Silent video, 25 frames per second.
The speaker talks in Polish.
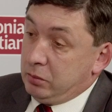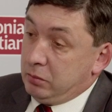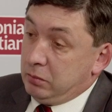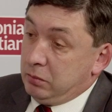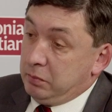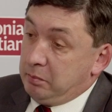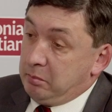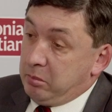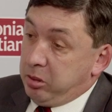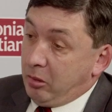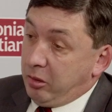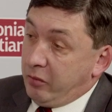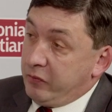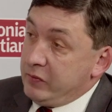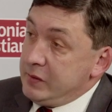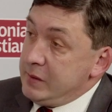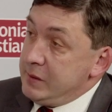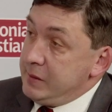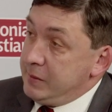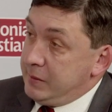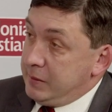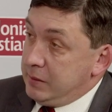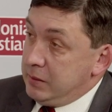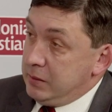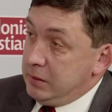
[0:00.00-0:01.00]
tu
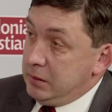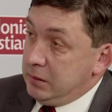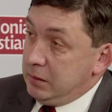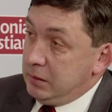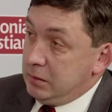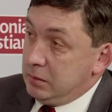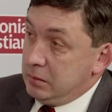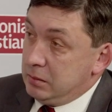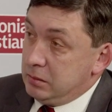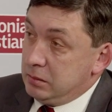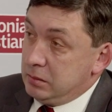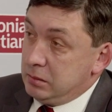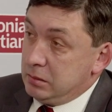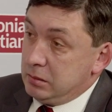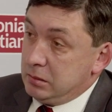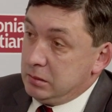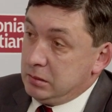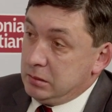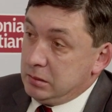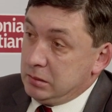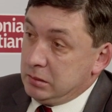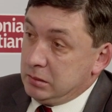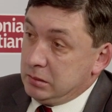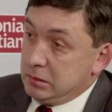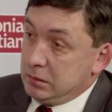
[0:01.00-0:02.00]
prowincji
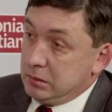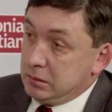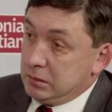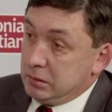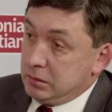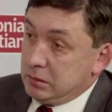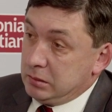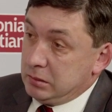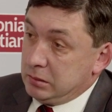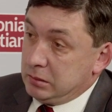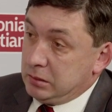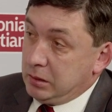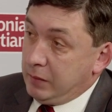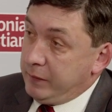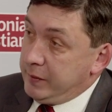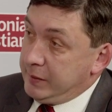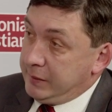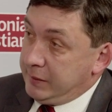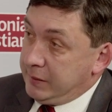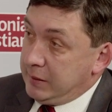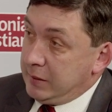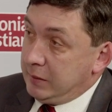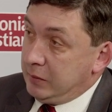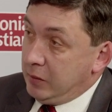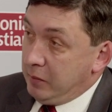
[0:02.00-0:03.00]
y,
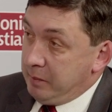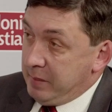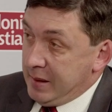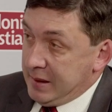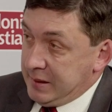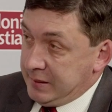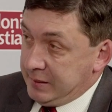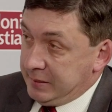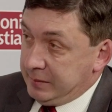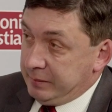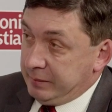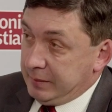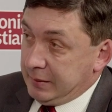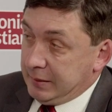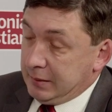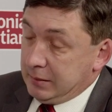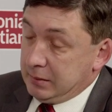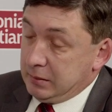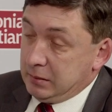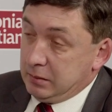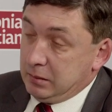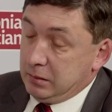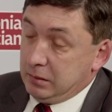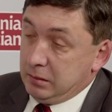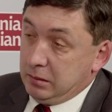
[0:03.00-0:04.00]
sowieckiego państwa.
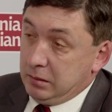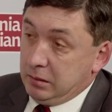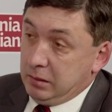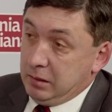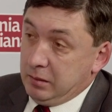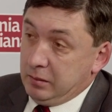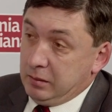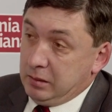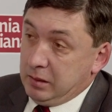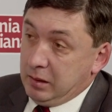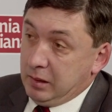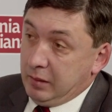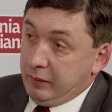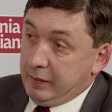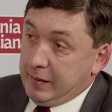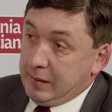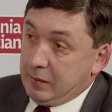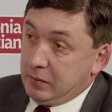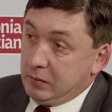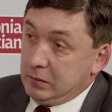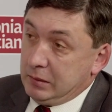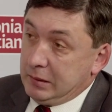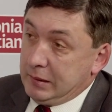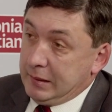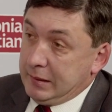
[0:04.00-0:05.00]
I w tych
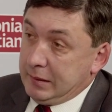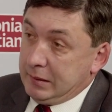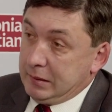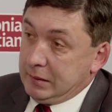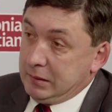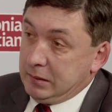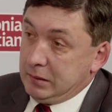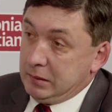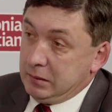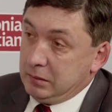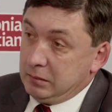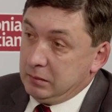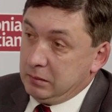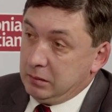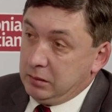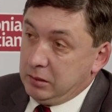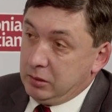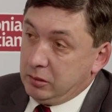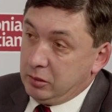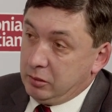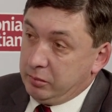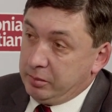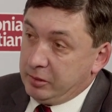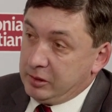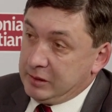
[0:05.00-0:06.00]
warunkach
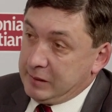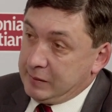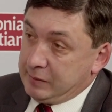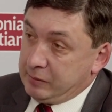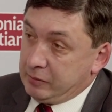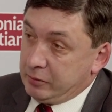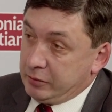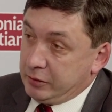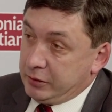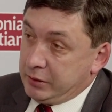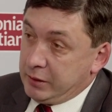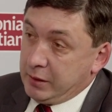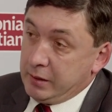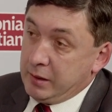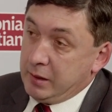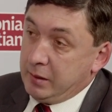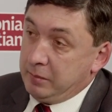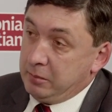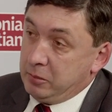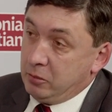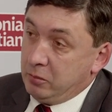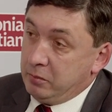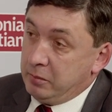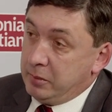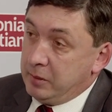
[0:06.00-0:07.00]
nie do
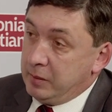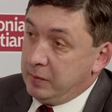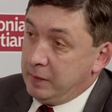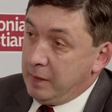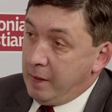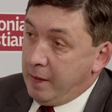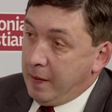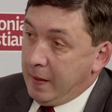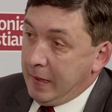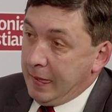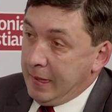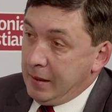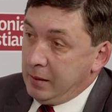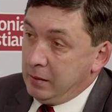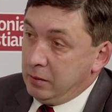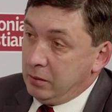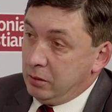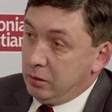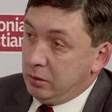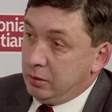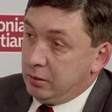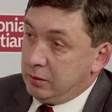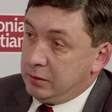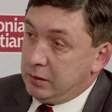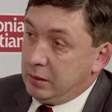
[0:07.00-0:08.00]
pozazdroszczenia byłby
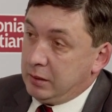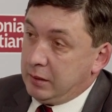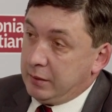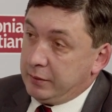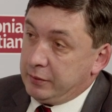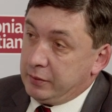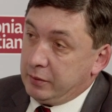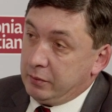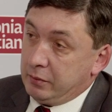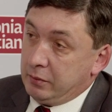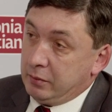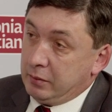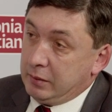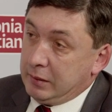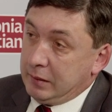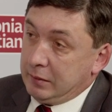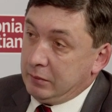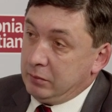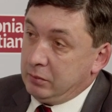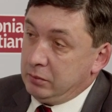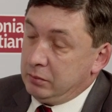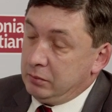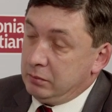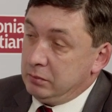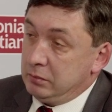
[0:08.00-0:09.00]
los naszego
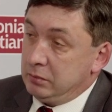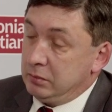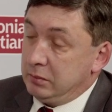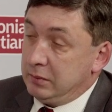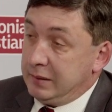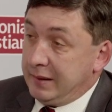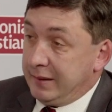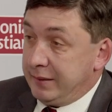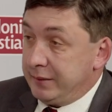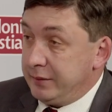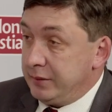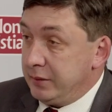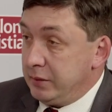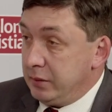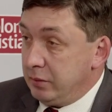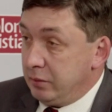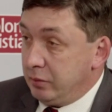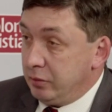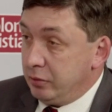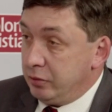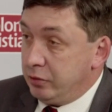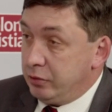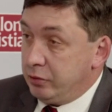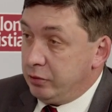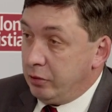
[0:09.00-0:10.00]
narodu, także i
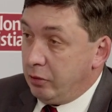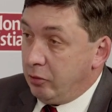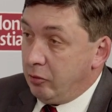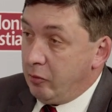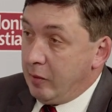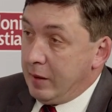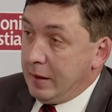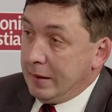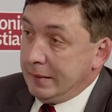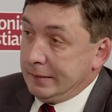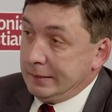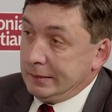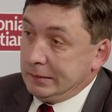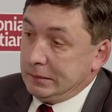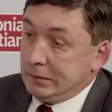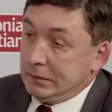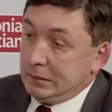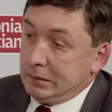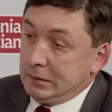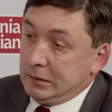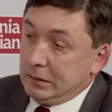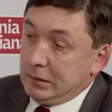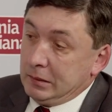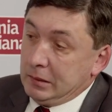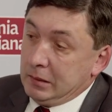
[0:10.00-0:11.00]
Kościoła.
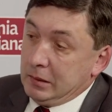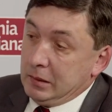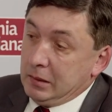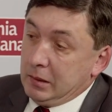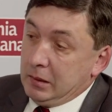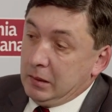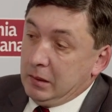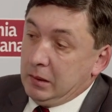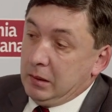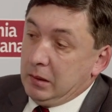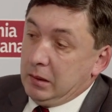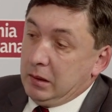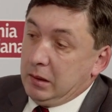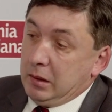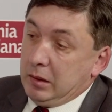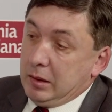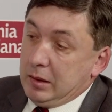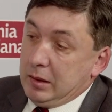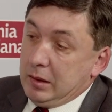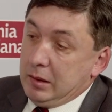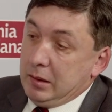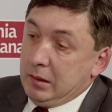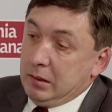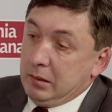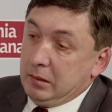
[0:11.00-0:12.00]

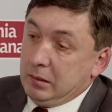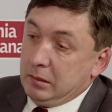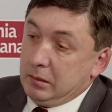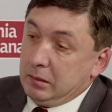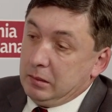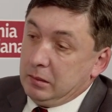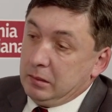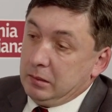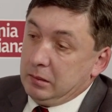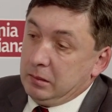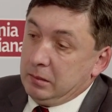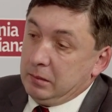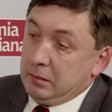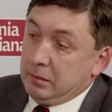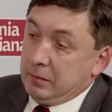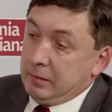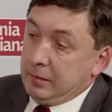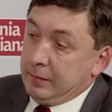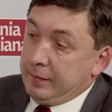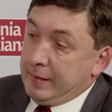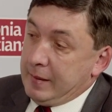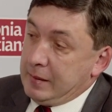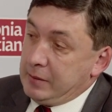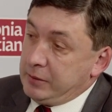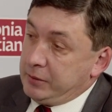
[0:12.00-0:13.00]
I
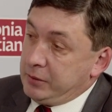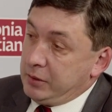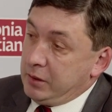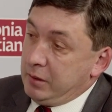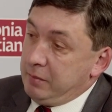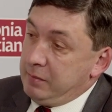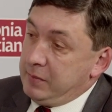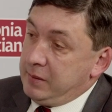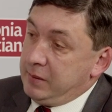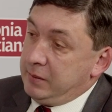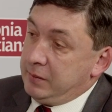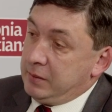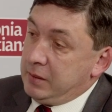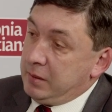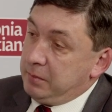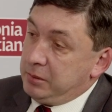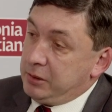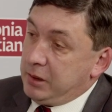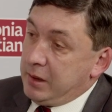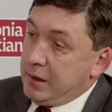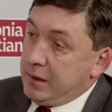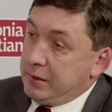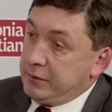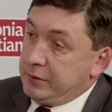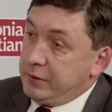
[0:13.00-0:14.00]
walczymy z
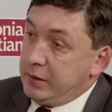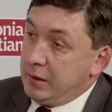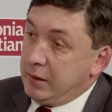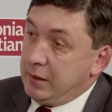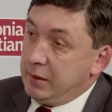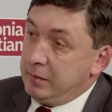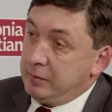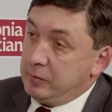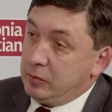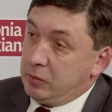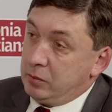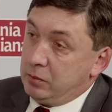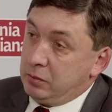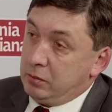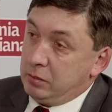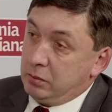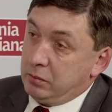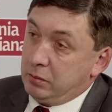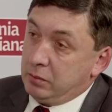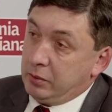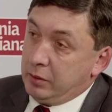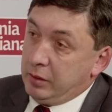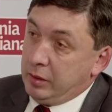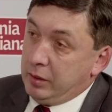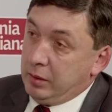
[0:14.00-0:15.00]
nieprzyjacielem,
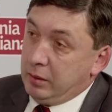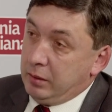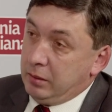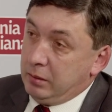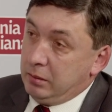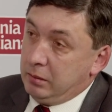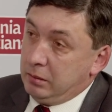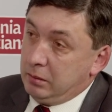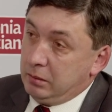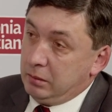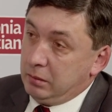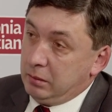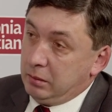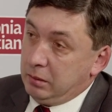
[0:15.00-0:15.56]
który